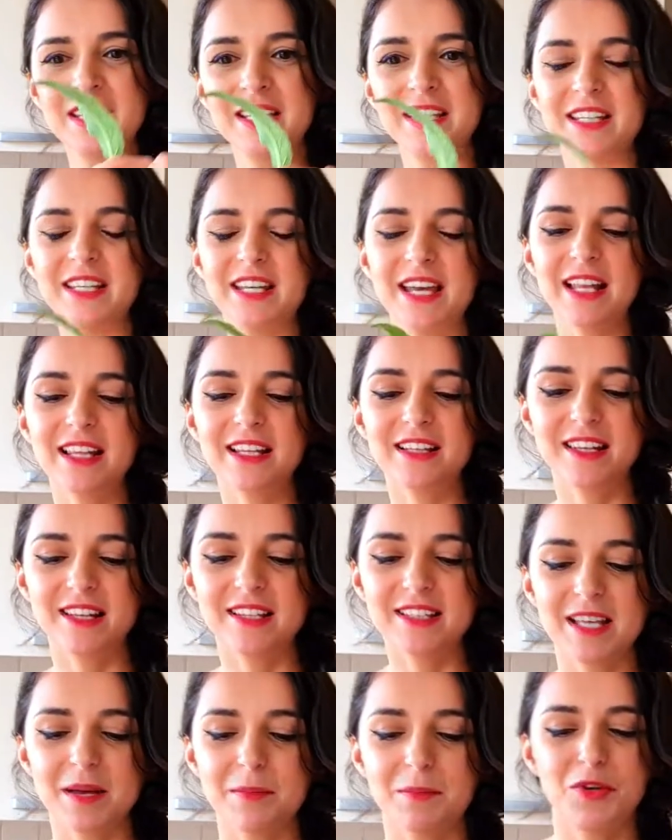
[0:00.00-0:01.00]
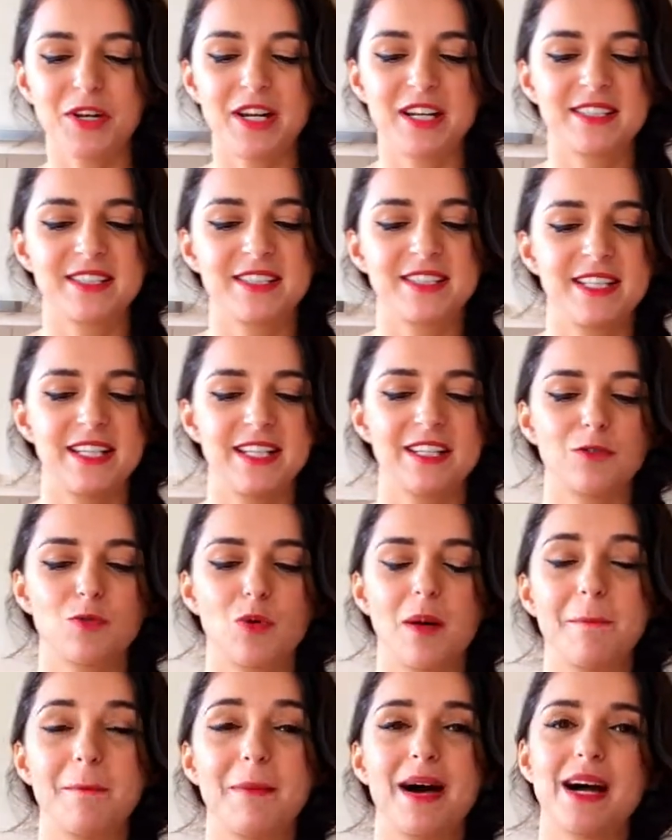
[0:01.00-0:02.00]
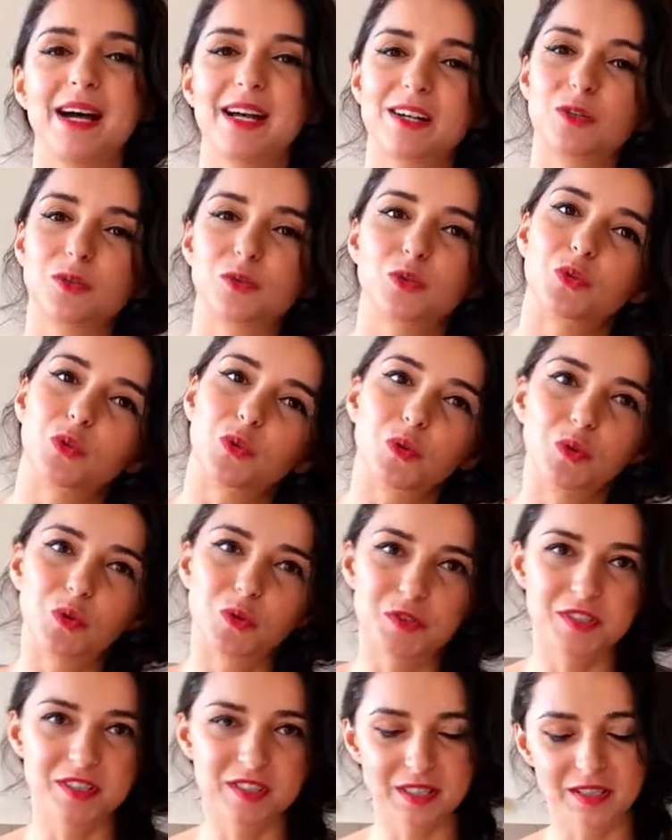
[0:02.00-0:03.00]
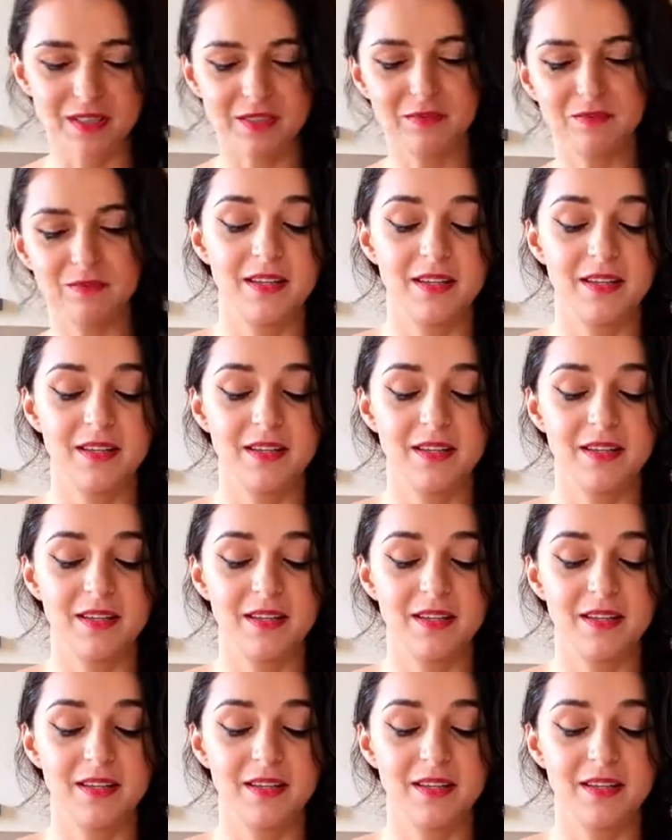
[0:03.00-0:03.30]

E ela tem sabor azedo, amargo, doce.